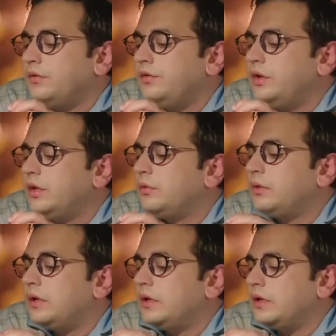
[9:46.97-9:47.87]
دي
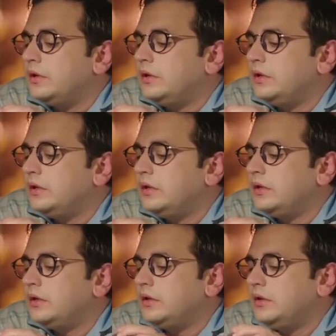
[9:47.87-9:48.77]
ولا دي
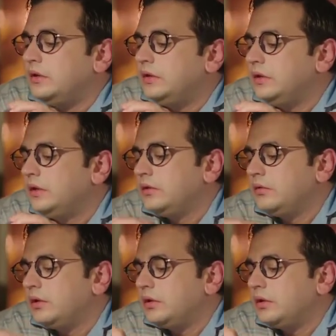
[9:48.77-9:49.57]
دي